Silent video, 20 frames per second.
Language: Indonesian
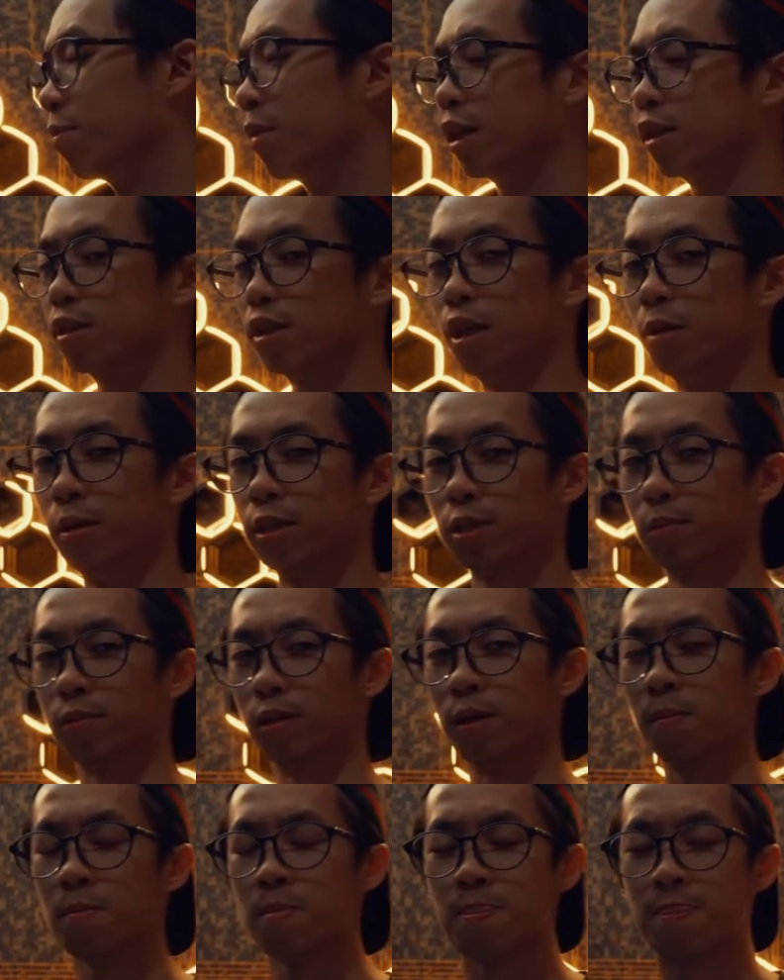gimana segala
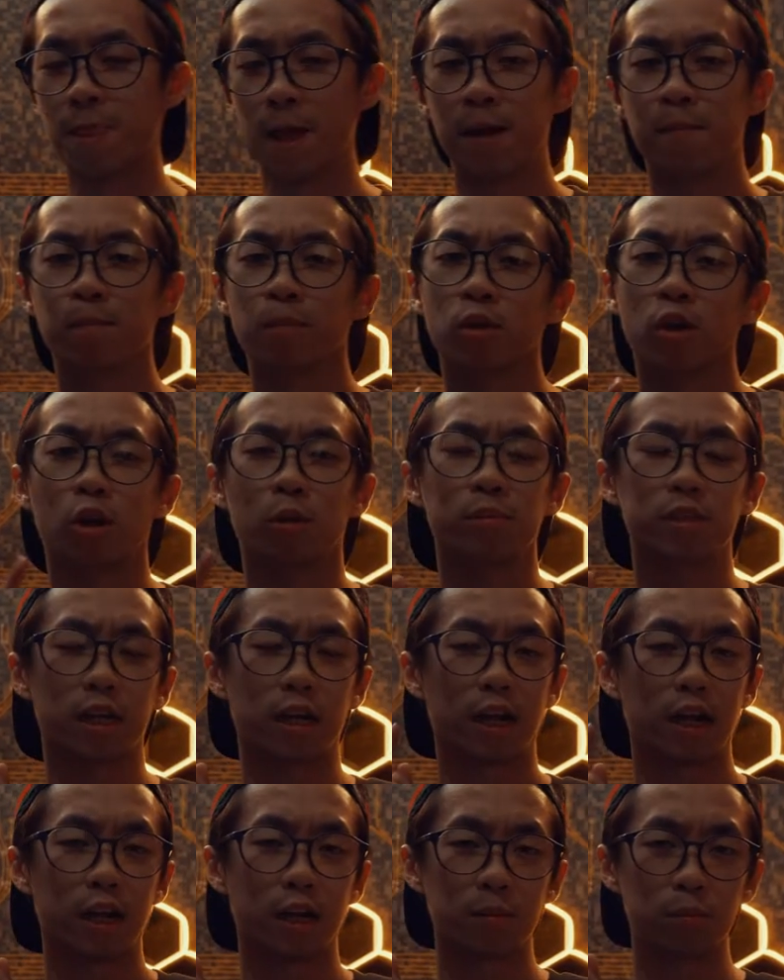macamnya. Nah, kalau
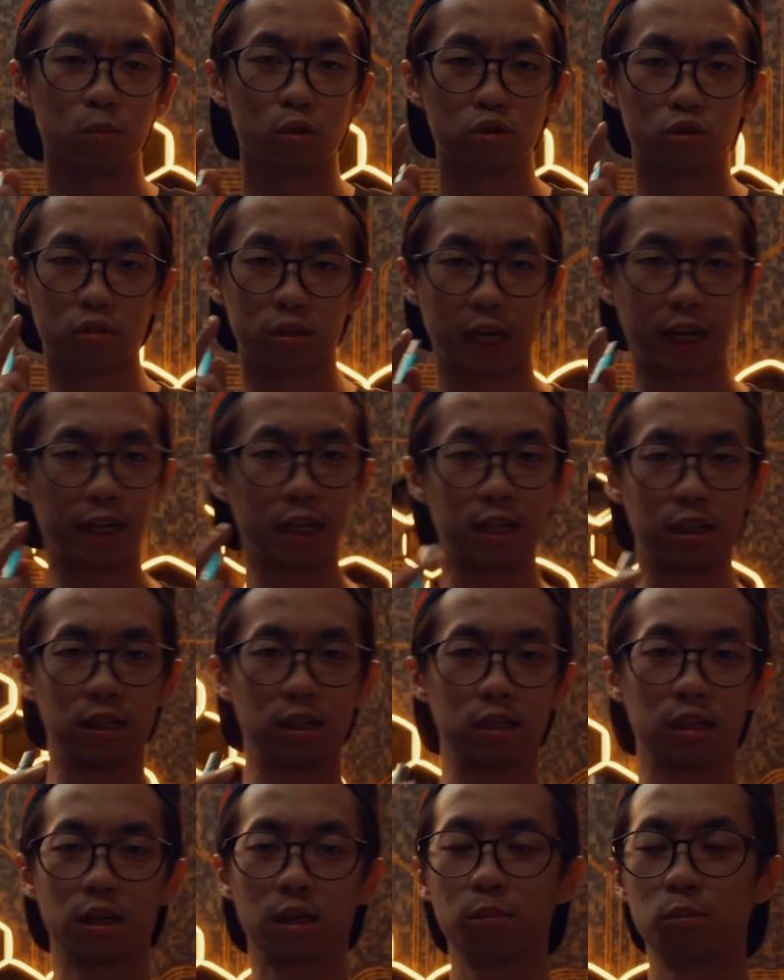misalnya kalian butuh
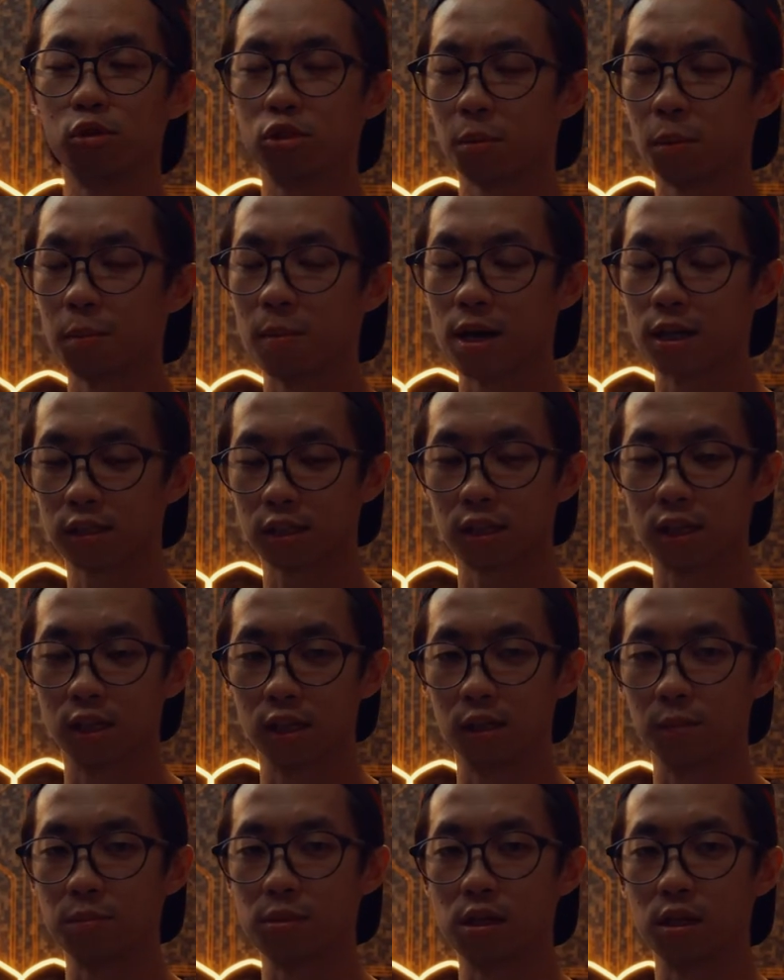teknikalnya, butuh pembahasan
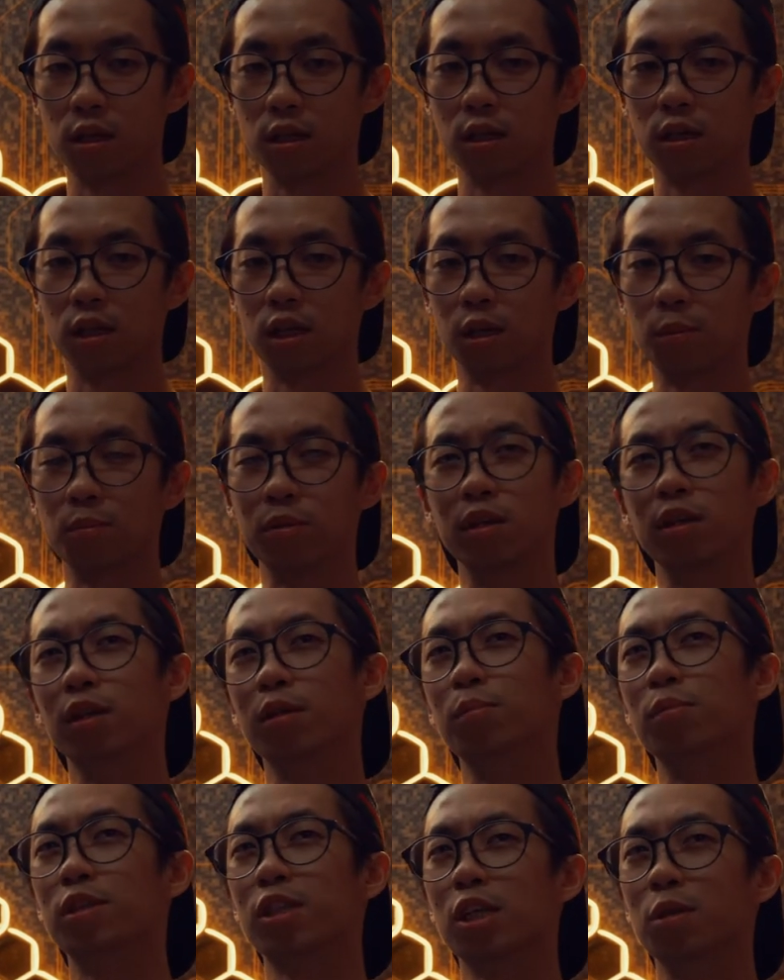yang lebih
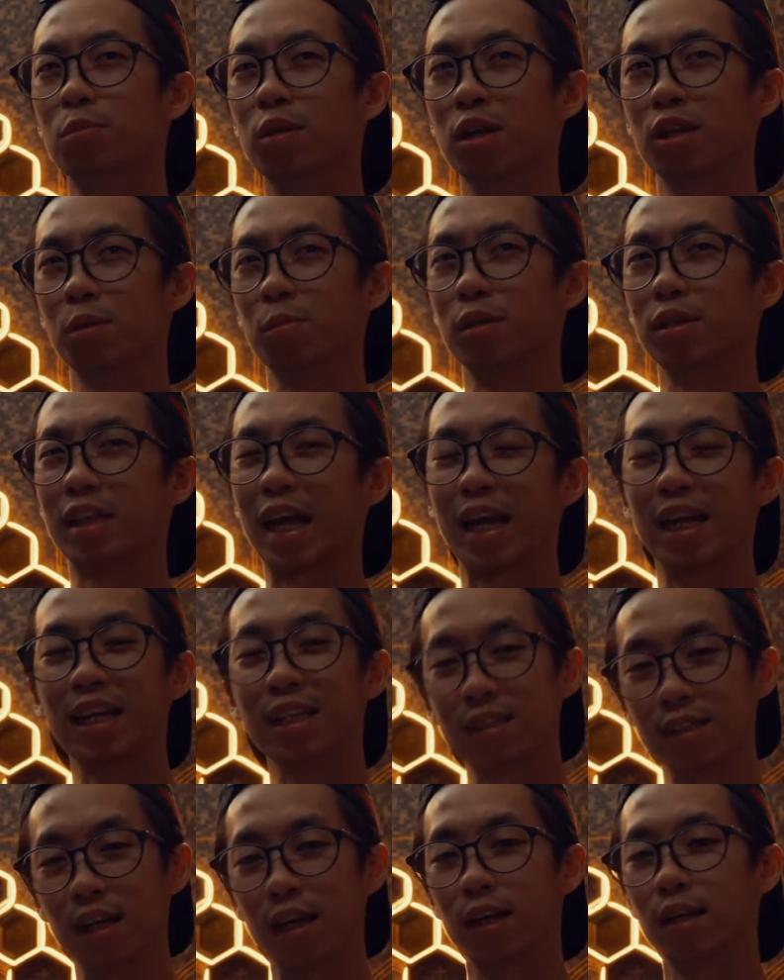lebih bisa dibilang lebih
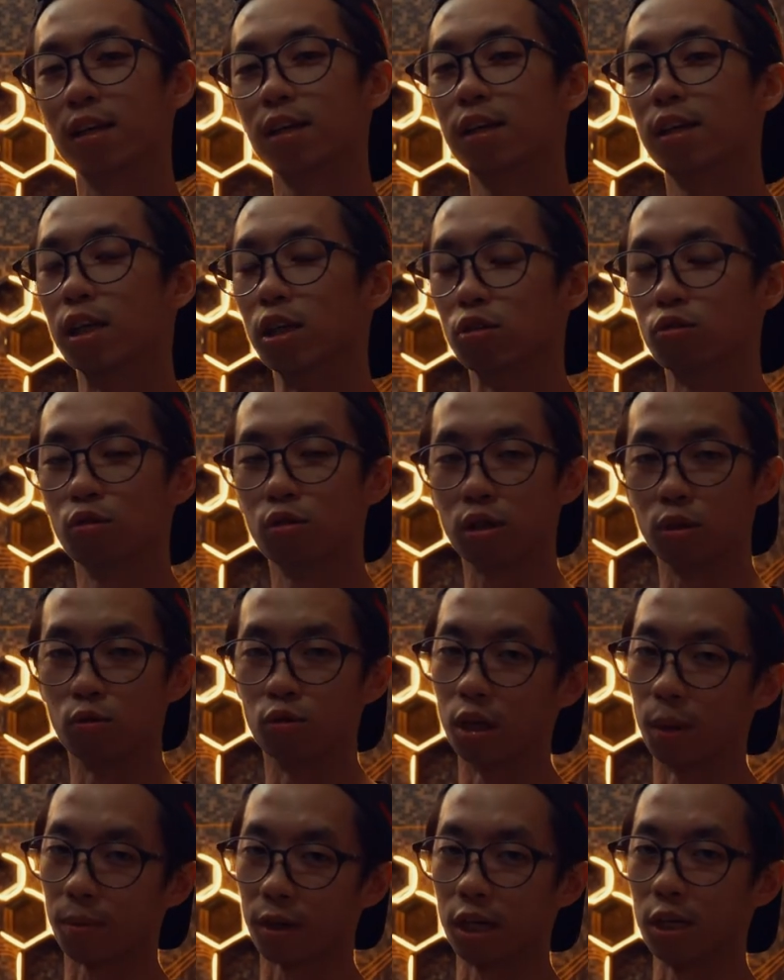teknis lah ya, itu
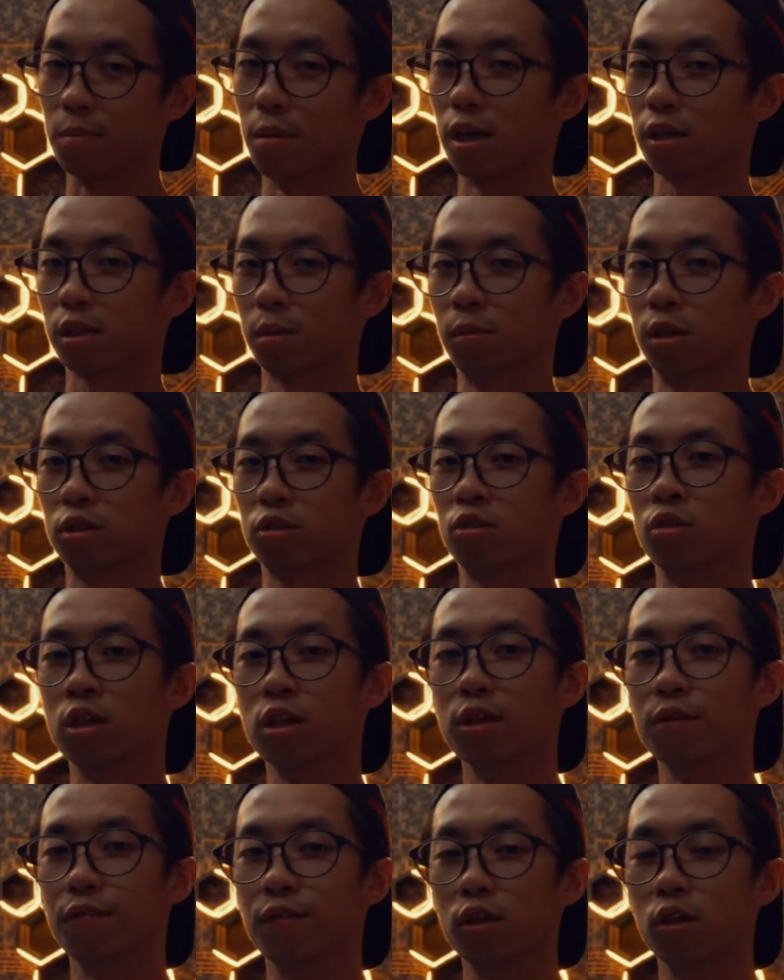udah pernah dibahas sama
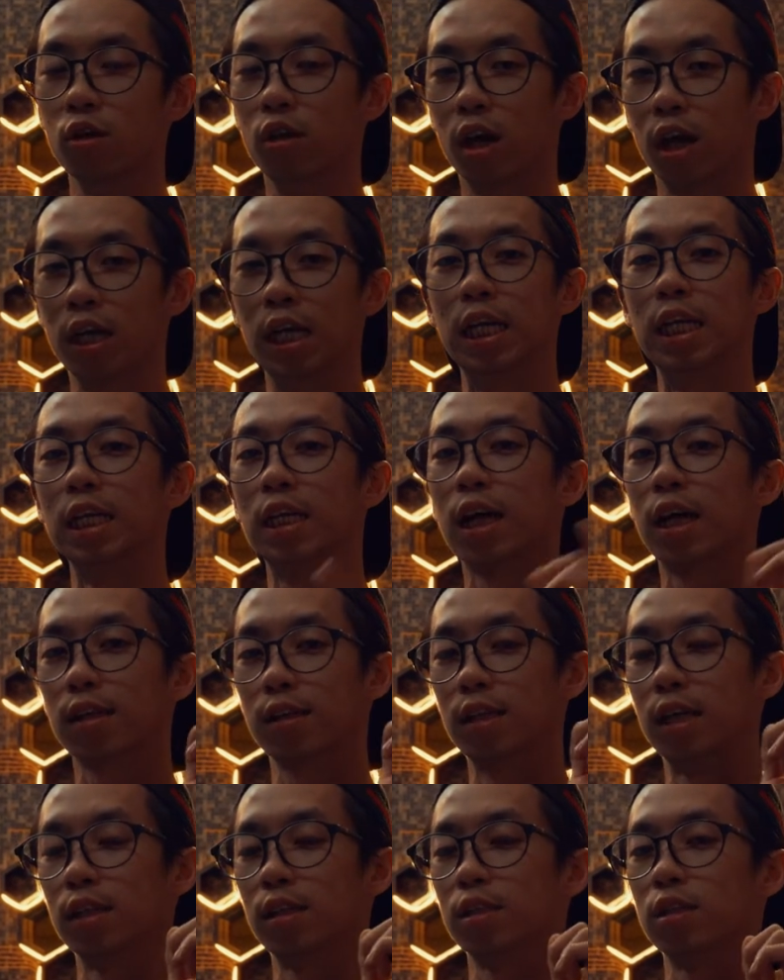Sony di video yang ada di card
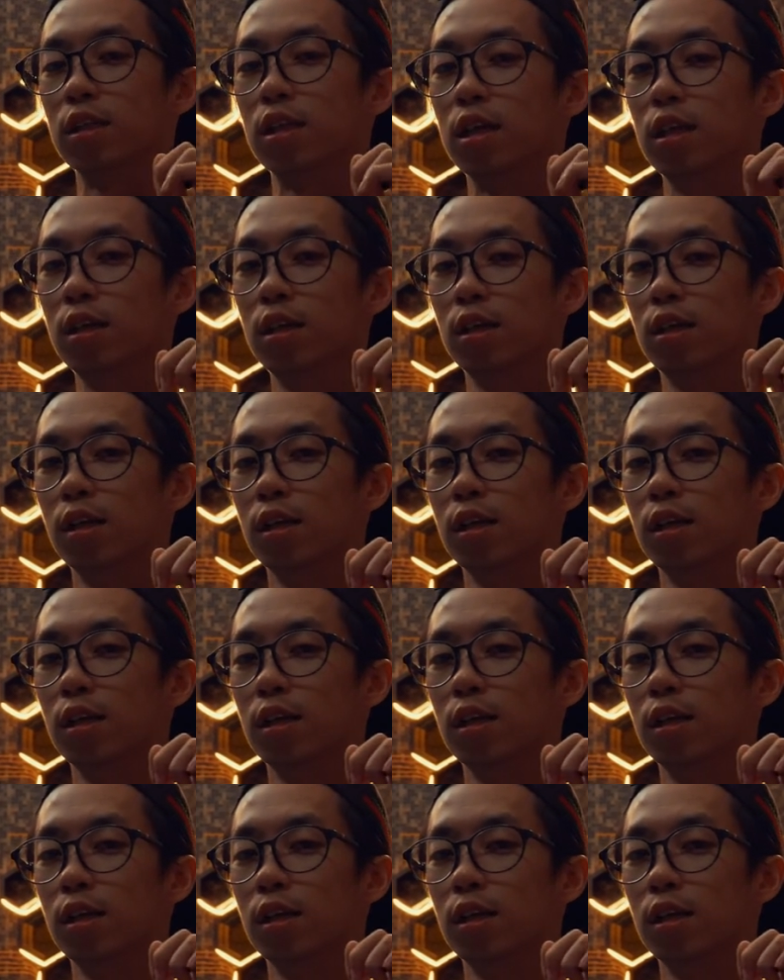di atas ini.